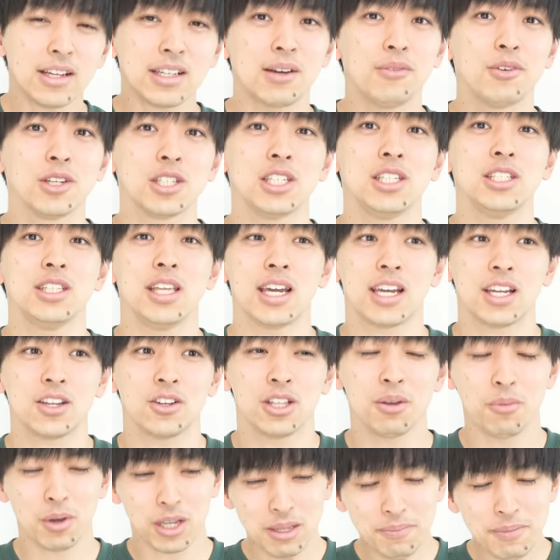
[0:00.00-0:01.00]
るかもしんないけ
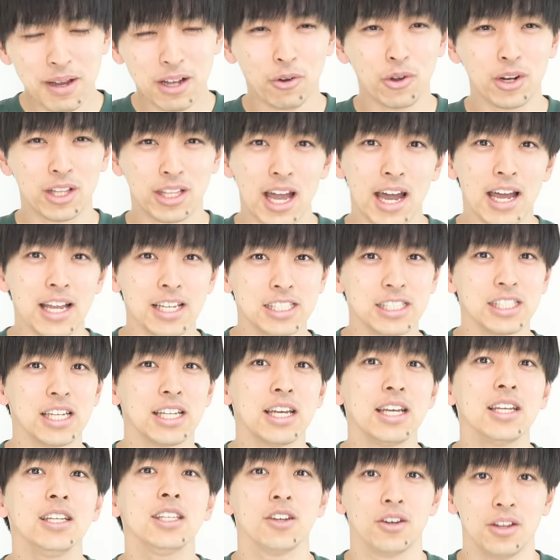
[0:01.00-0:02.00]
ど、でも今これ大事じゃ
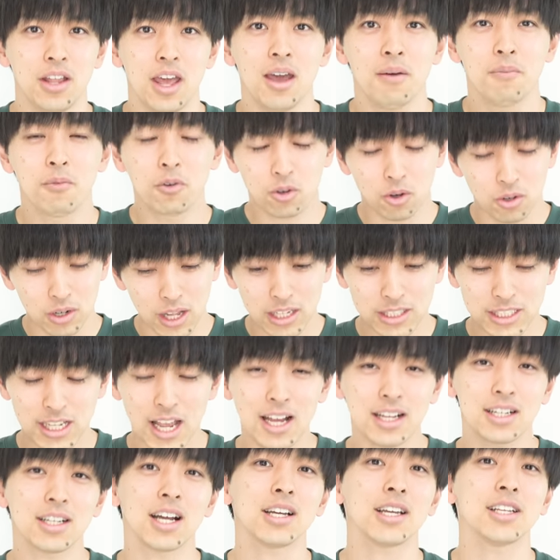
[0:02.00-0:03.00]
ないんだよね。もうこの
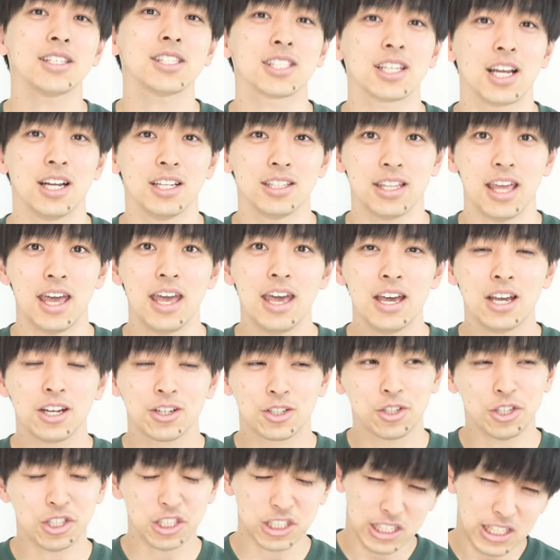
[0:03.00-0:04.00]
3ヶ月間って。
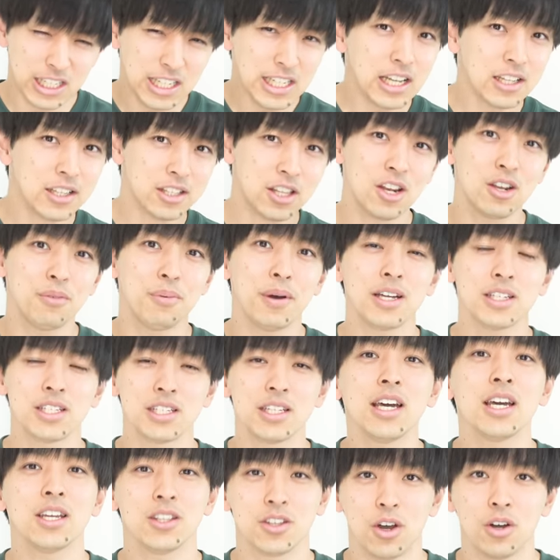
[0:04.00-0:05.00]
愚痴言い合ってる場合
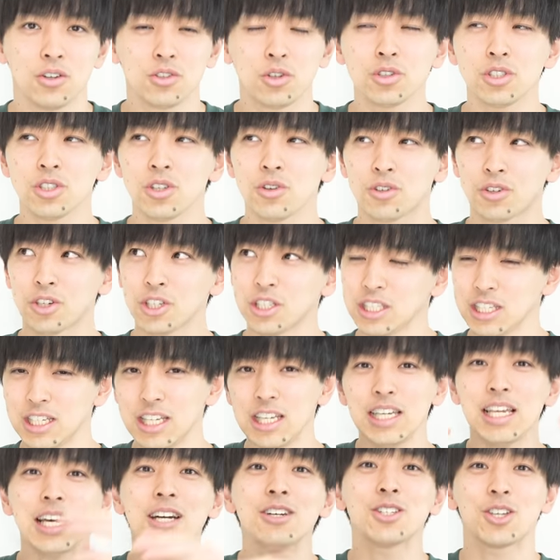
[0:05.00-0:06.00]
じゃないのよ。そうすると愚痴
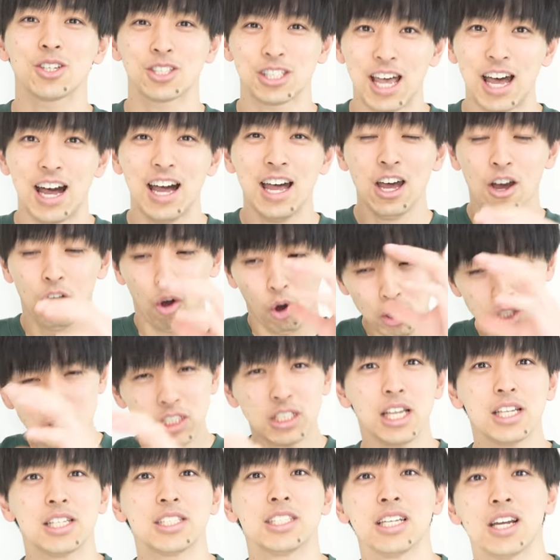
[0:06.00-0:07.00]
言い合うとさ、落
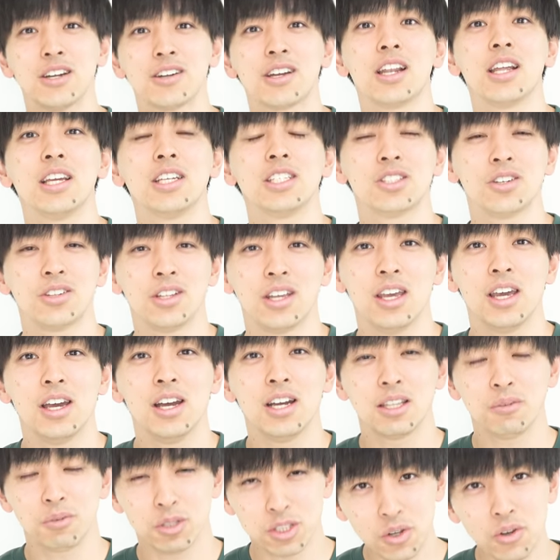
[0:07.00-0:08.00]
ちてっちゃうから一緒に。
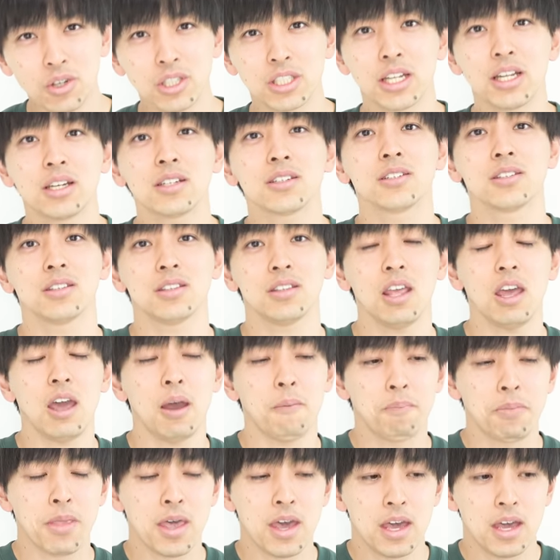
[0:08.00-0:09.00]
でもそうじゃなくっ
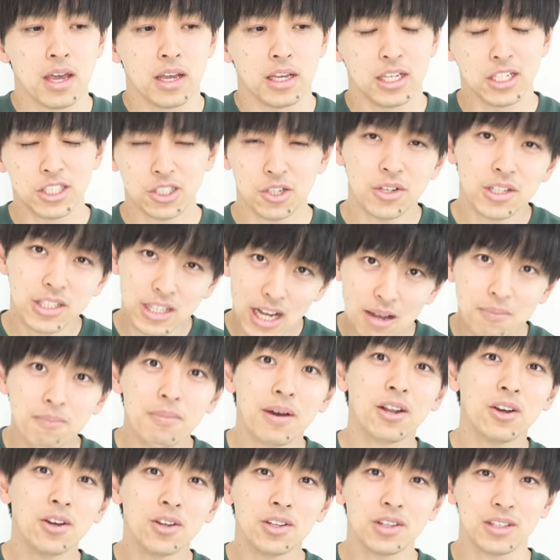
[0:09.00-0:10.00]
て、一緒に頑
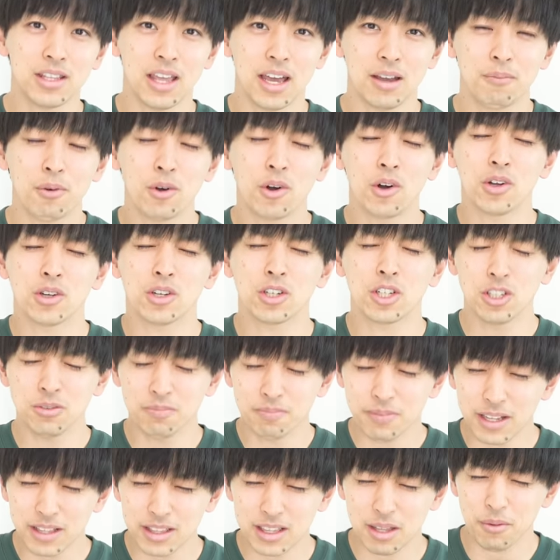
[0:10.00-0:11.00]
張ろうって、もう踏
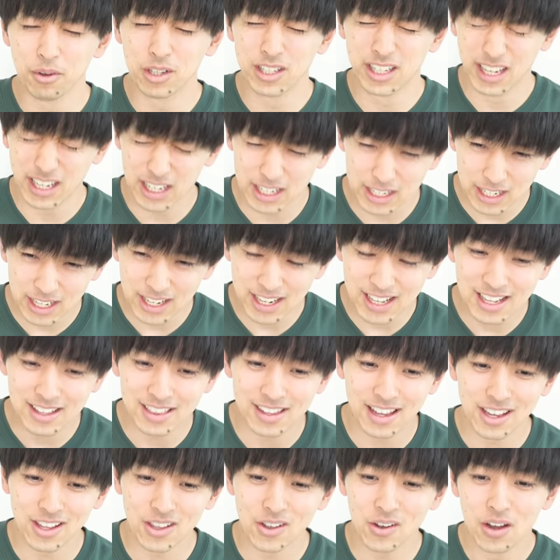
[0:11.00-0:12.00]
ん張ってもギリギリな
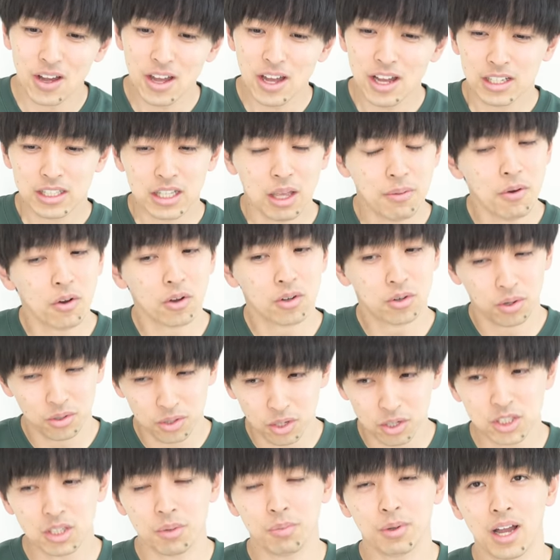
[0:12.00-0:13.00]
んだけど、でもこ
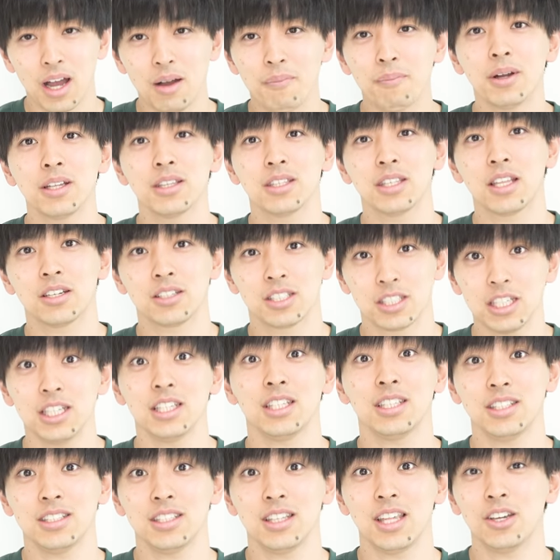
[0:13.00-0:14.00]
の人も頑張ってる
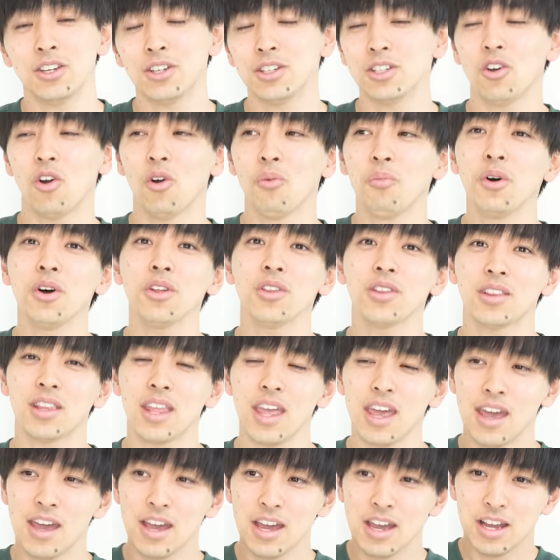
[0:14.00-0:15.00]
しっていうふうに思っ
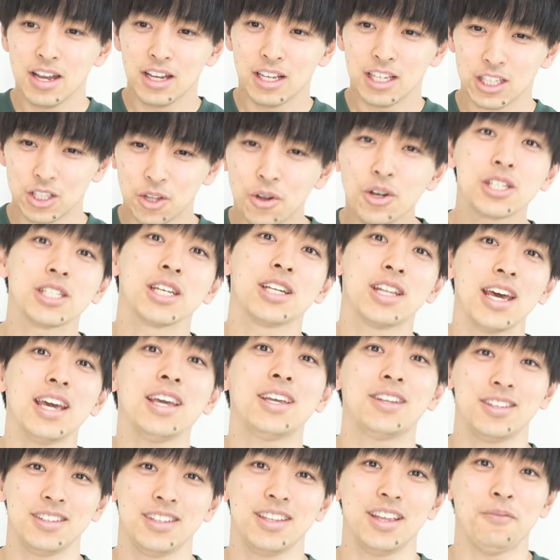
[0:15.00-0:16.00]
て、一人じゃな
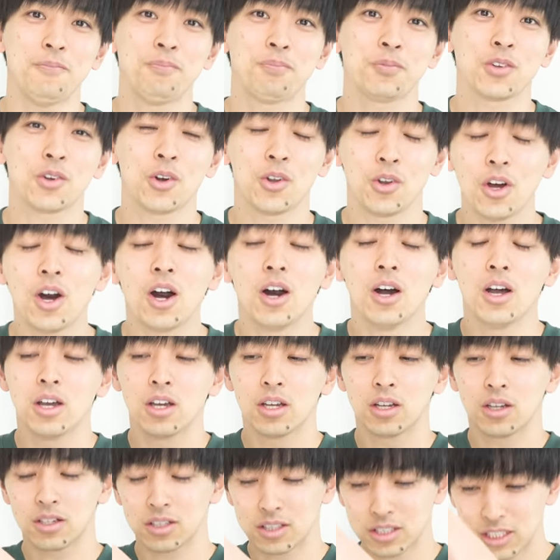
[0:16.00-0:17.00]
いって。この
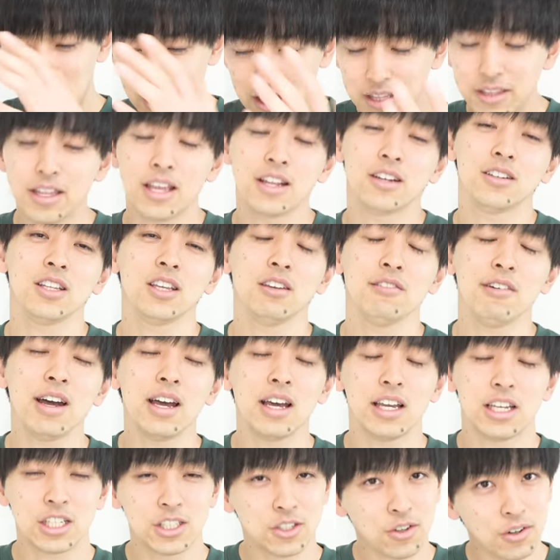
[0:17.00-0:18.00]
チャンネルに
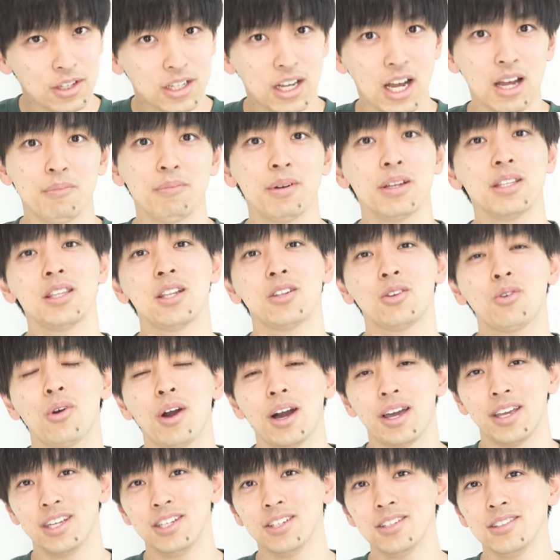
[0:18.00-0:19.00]
は一緒に頑張ってる子
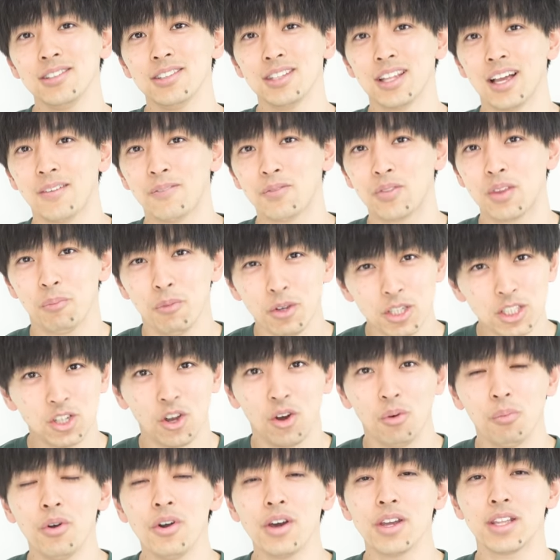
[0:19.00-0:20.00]
がいるんだって、もし
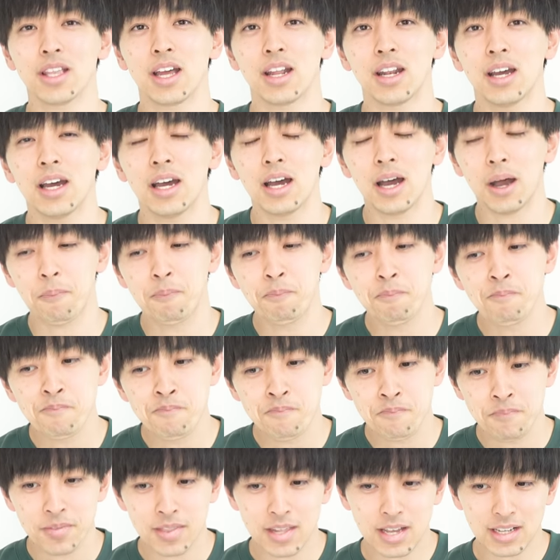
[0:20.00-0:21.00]
思えたら、
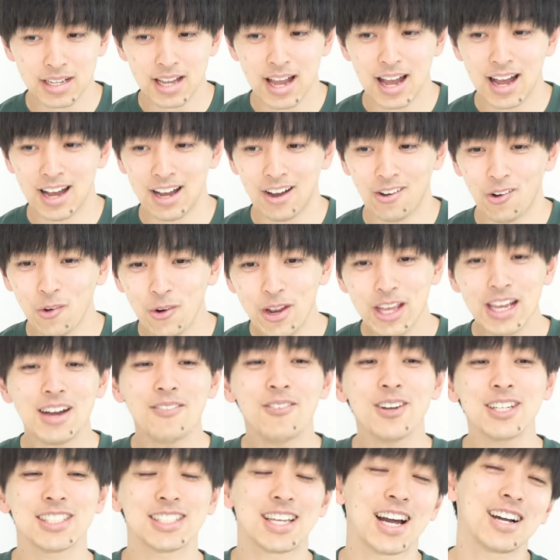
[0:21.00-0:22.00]
なんか、俺
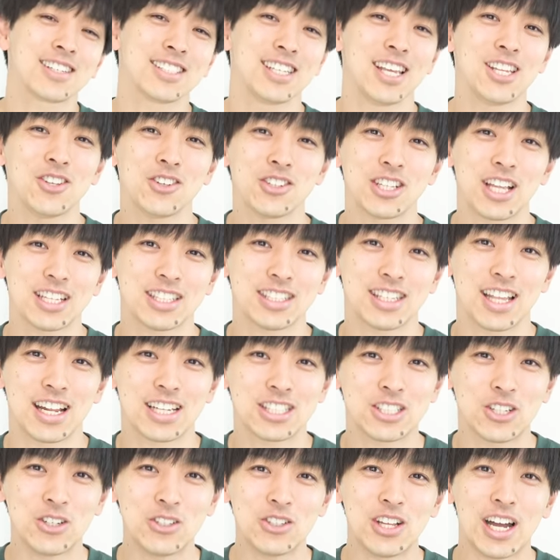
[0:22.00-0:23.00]
がもし学生の時だった
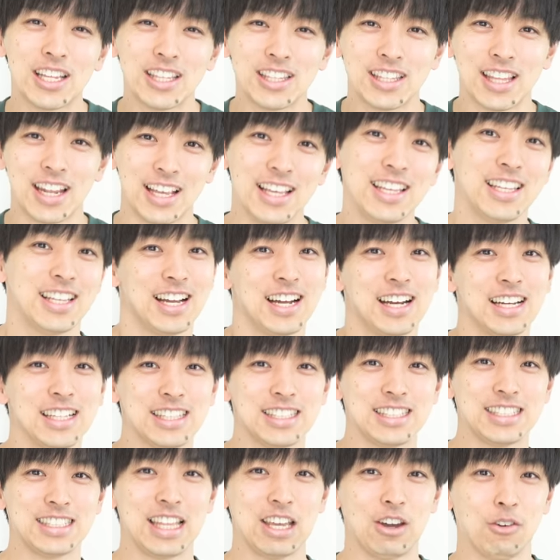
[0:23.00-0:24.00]
らそういうのあったらいい
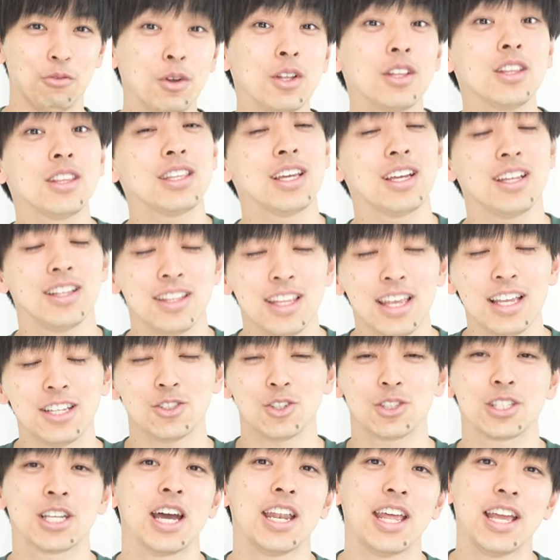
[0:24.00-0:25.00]
なって思ったんで、ちょっ
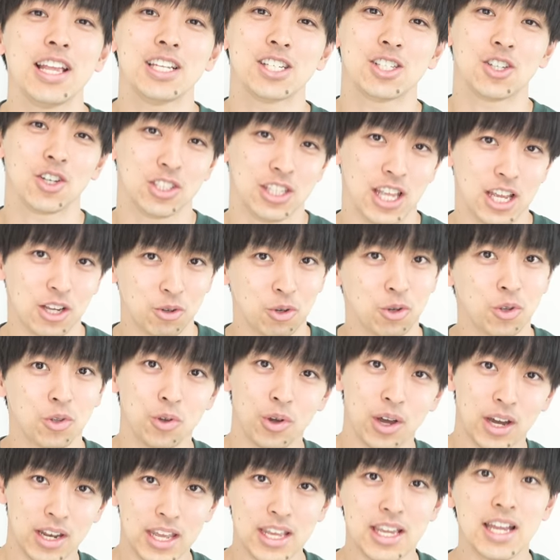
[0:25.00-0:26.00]
とチャレンジとしてこの
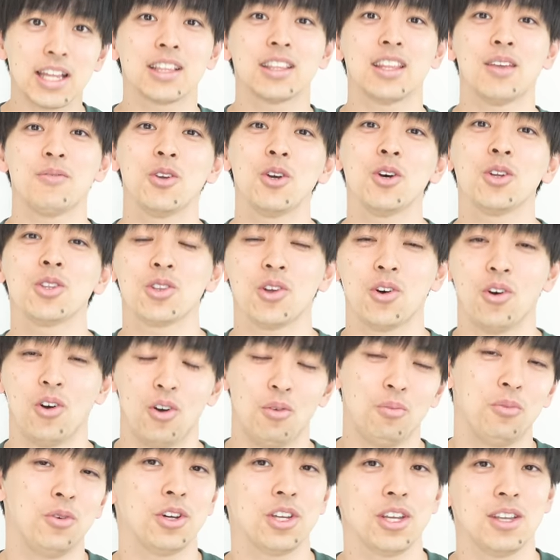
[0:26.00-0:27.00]
動画ね、やってみようと
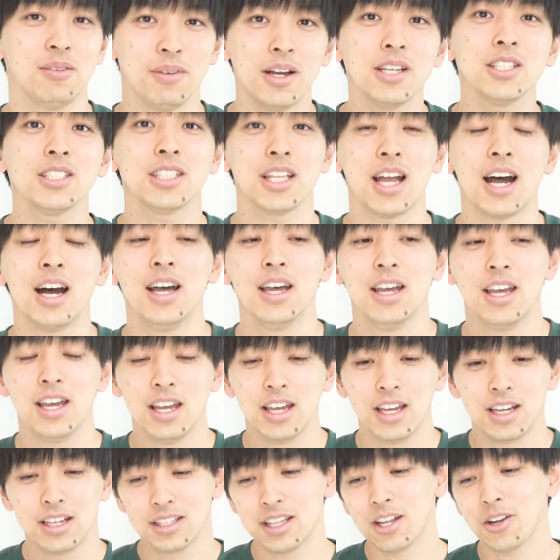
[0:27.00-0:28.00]
思いました。
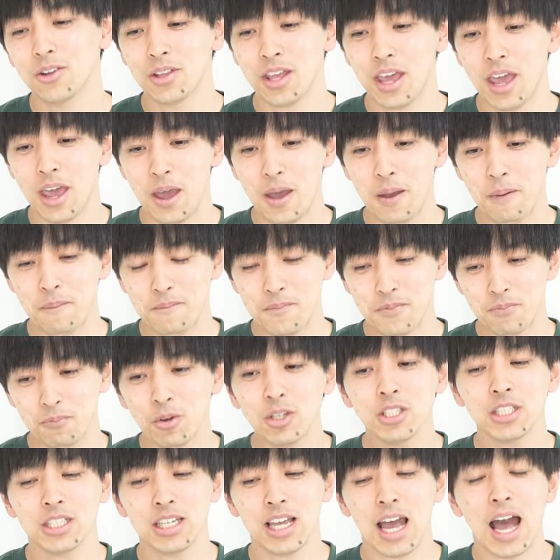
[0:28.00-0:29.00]
なので、
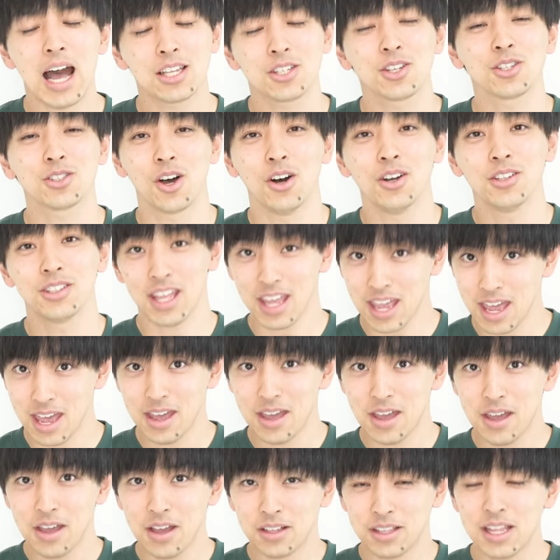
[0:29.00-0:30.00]
もし、あ、そうそう。
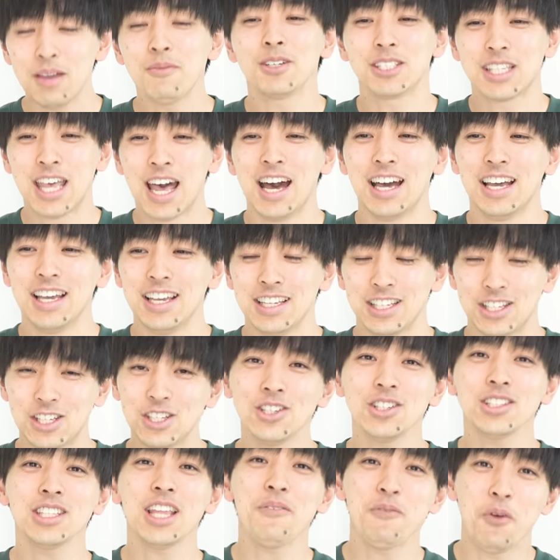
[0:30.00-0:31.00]
で、でもさ、
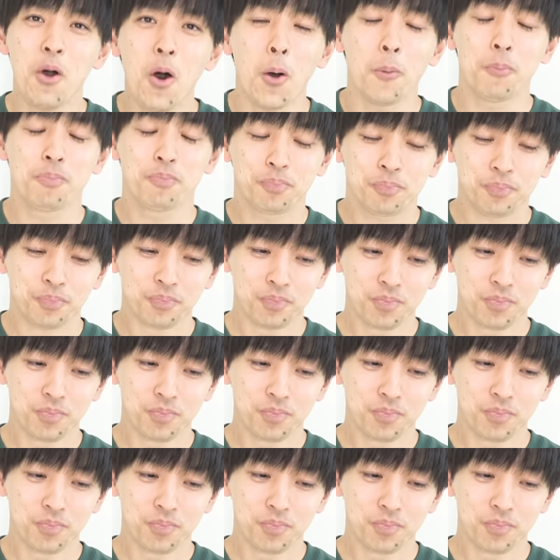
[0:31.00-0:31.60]
言うても、